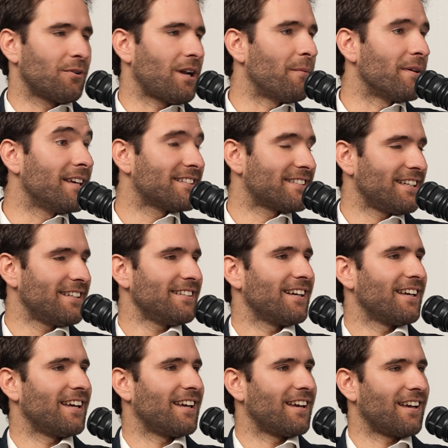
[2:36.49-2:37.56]
tengo una melliza,
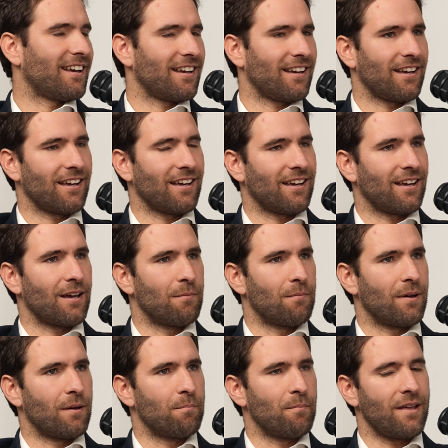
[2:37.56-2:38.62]
eh, en, eh,
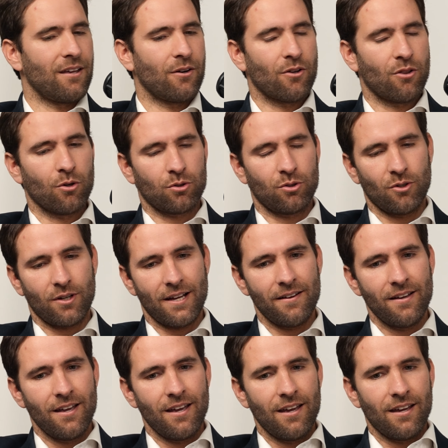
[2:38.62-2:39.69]
em, em, médico, es doctora,
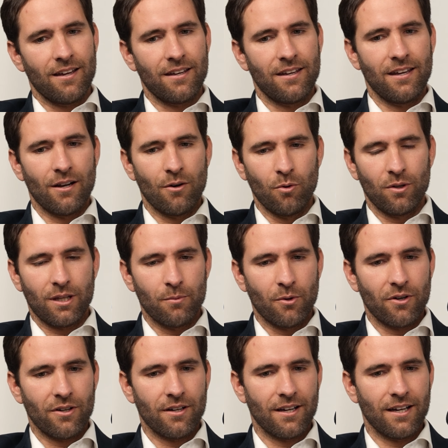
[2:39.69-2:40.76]
y el
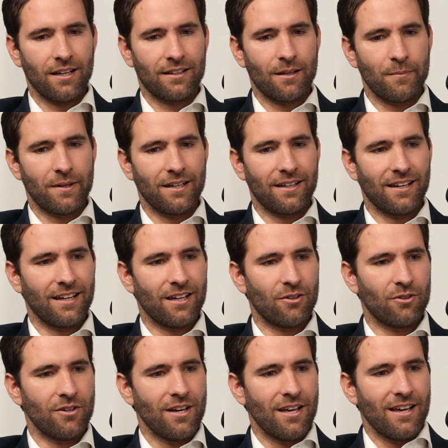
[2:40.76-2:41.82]
último es también
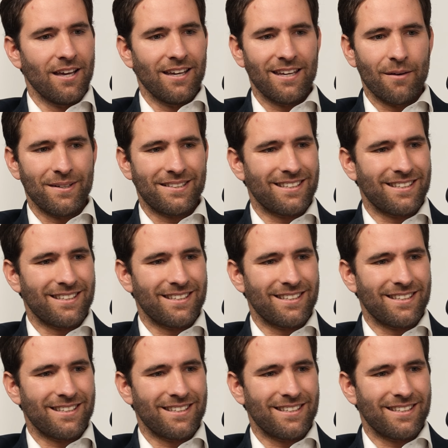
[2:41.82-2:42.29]
ingeniero. Y a mí